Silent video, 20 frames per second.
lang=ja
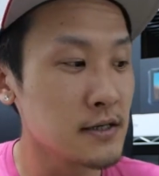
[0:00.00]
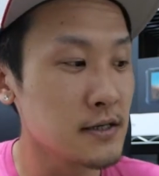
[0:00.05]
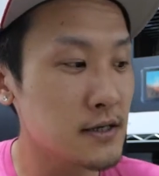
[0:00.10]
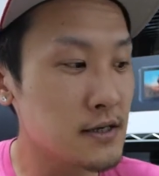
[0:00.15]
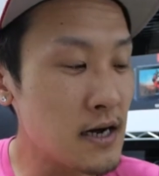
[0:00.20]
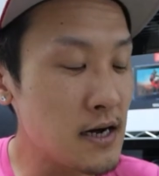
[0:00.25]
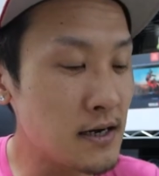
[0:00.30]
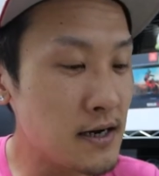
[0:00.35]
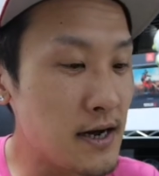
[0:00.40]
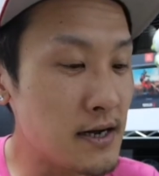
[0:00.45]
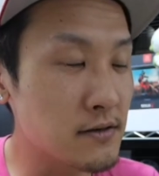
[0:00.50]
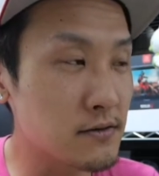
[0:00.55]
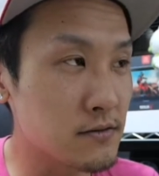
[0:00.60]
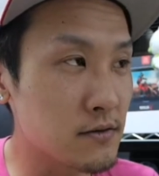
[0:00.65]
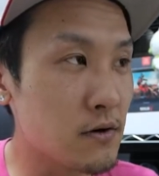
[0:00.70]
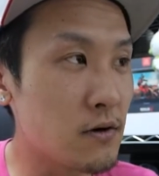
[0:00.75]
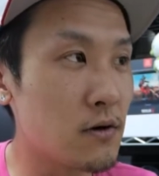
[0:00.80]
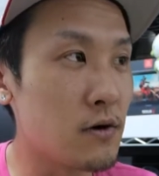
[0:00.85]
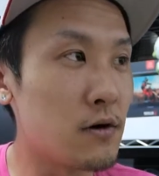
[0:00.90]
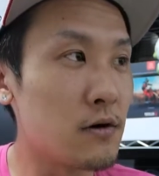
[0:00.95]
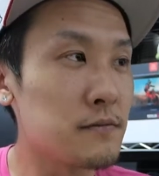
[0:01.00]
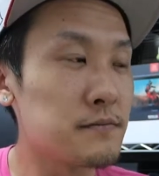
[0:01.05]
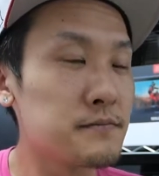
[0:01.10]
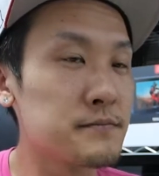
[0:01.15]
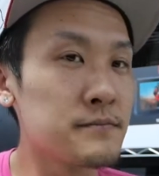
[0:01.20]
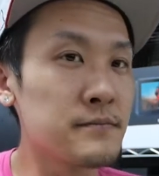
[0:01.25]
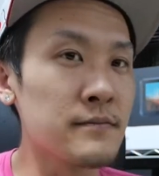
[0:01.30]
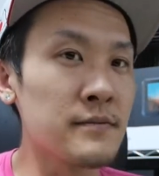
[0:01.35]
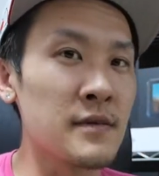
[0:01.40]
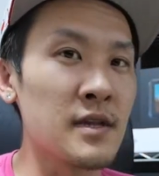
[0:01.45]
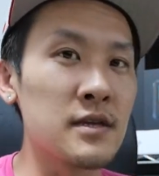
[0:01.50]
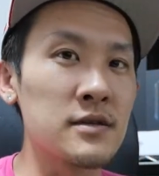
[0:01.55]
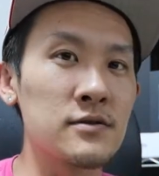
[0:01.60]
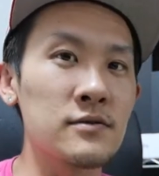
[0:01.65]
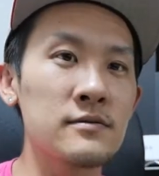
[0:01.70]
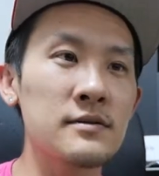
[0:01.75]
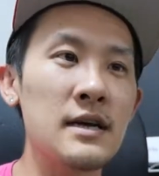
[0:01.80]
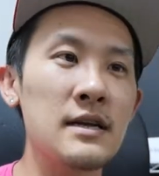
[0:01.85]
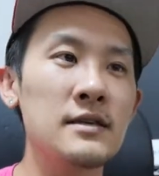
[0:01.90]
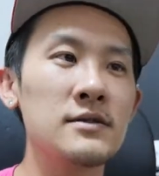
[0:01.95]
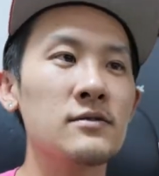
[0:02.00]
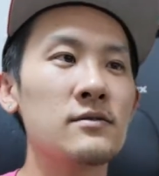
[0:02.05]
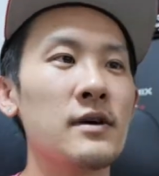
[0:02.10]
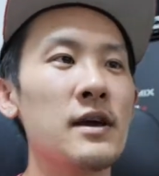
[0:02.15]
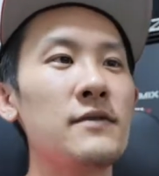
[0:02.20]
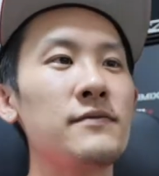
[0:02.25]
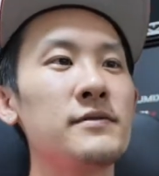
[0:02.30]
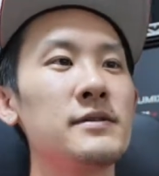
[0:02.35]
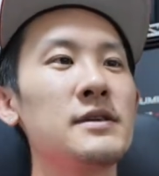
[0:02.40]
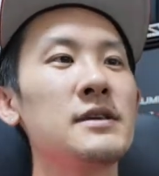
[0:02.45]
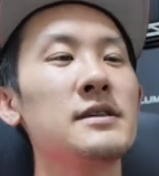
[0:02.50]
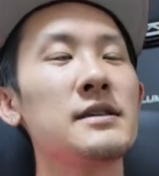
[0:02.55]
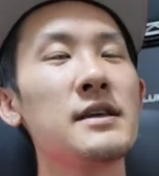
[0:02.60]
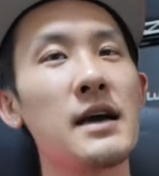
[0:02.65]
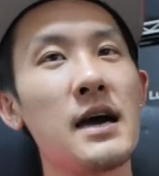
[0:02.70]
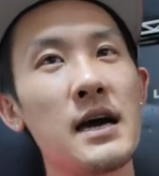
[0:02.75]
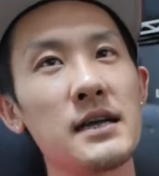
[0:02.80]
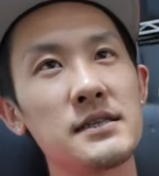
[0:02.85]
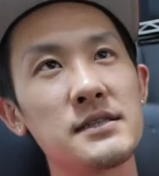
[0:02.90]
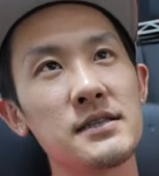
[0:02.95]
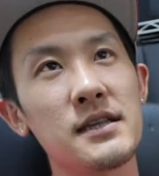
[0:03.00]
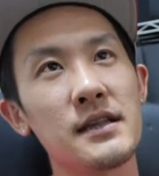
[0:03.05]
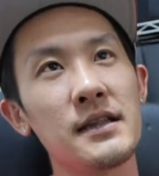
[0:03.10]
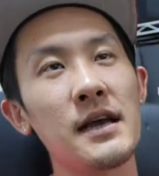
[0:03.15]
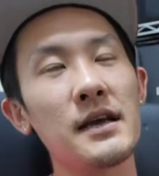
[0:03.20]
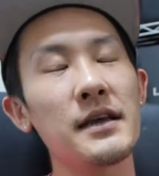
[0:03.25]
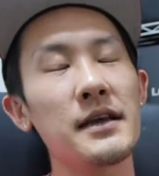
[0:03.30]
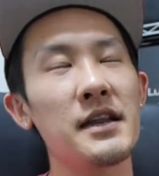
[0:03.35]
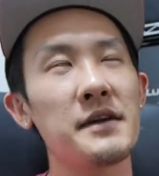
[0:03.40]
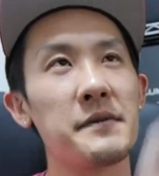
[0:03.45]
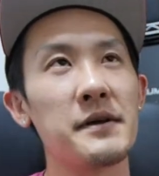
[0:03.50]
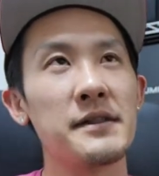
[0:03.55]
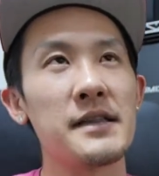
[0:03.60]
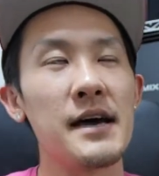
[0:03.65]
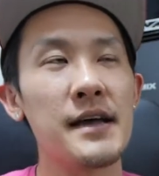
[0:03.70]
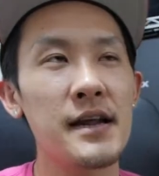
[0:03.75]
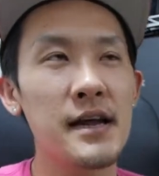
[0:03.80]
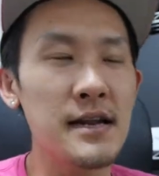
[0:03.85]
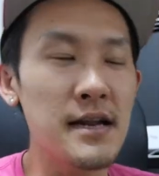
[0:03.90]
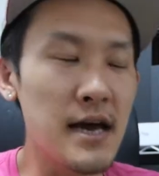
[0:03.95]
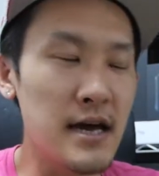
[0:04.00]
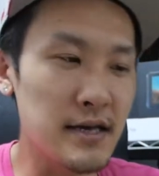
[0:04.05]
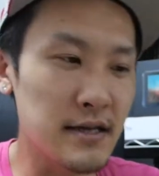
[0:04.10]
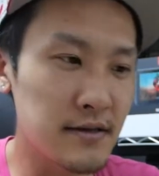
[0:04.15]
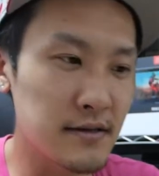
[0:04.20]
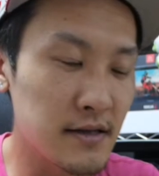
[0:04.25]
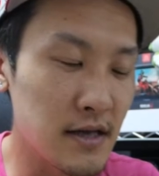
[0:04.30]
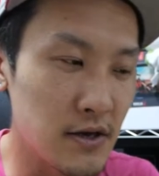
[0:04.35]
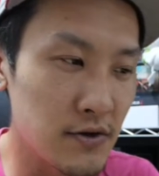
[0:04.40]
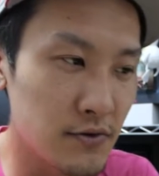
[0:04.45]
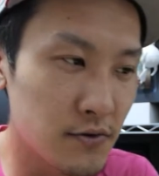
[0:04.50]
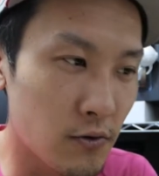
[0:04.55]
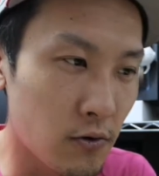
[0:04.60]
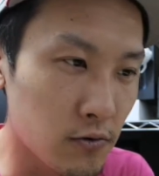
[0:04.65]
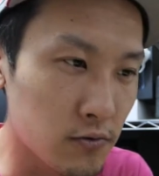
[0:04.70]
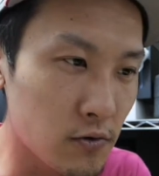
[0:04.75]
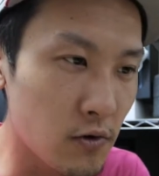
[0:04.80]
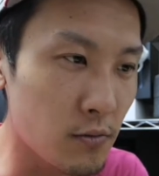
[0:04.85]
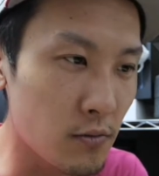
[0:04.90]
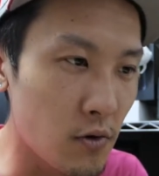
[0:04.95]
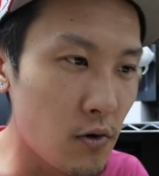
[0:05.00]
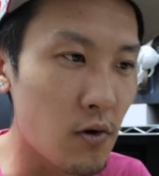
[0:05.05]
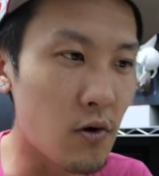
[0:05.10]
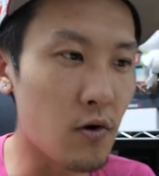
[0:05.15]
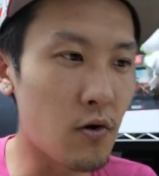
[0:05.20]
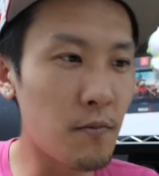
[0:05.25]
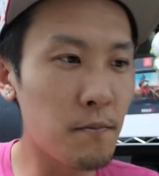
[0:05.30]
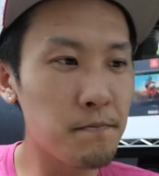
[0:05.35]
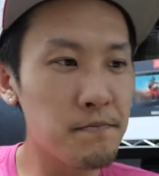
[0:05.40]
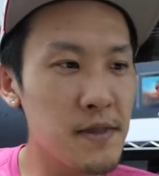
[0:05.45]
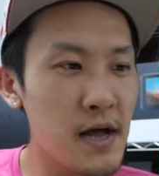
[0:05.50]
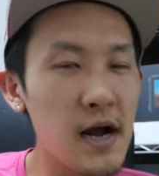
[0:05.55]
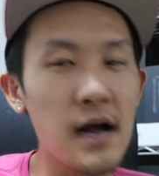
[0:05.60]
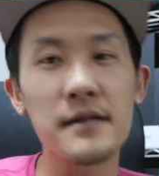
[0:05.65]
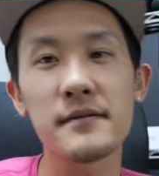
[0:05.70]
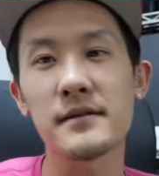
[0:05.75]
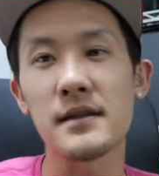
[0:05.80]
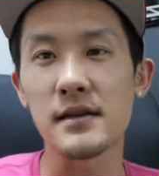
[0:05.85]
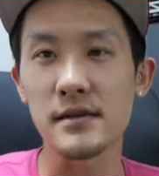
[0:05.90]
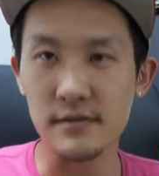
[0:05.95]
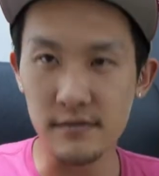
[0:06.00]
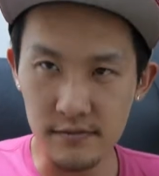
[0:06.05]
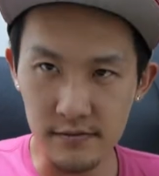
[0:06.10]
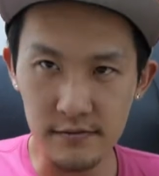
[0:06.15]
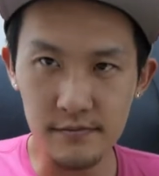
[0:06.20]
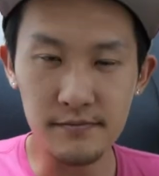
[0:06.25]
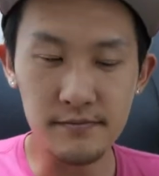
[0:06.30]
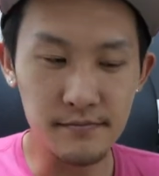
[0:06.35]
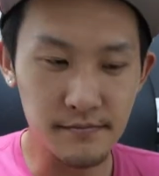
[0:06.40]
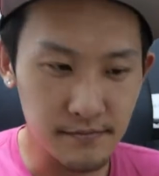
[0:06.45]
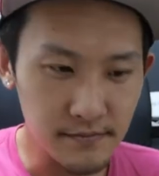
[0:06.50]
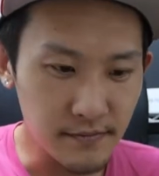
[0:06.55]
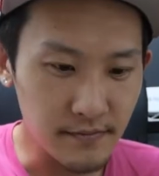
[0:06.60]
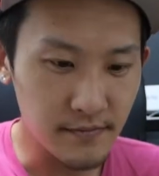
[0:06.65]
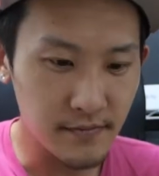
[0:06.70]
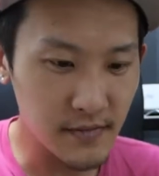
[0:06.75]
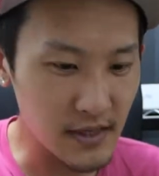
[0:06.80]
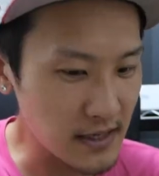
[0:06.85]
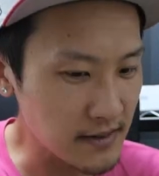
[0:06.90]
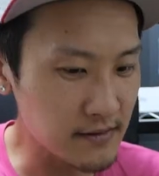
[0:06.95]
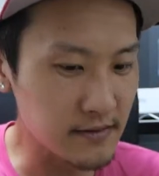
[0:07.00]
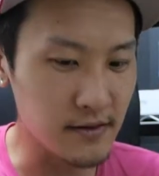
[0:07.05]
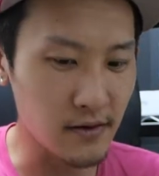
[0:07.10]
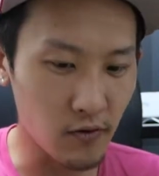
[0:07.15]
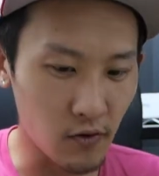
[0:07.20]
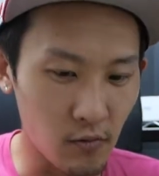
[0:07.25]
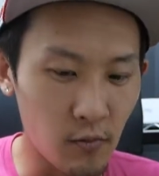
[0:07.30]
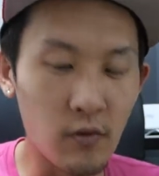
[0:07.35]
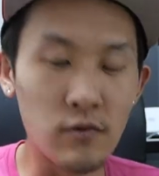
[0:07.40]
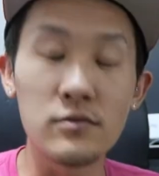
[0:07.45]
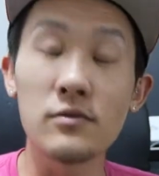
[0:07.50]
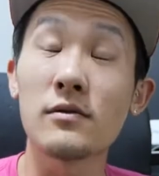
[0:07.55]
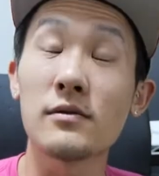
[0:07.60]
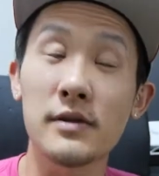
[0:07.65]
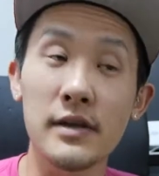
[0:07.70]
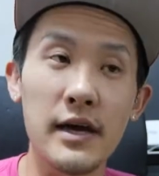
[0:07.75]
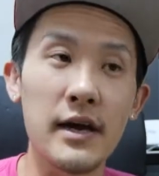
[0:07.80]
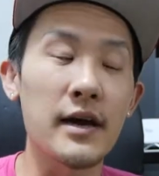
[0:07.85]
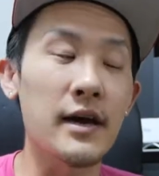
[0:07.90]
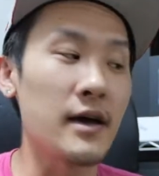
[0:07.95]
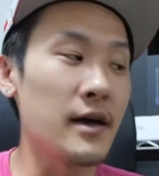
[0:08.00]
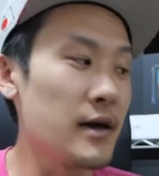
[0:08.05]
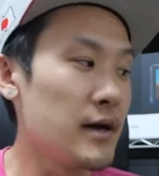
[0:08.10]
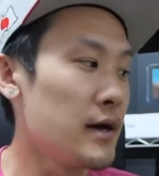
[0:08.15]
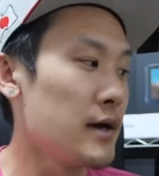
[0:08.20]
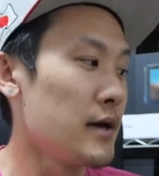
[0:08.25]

で、考えると、そんなにその F2.8 でなければならないっていうこともなかったりする。なって思うので、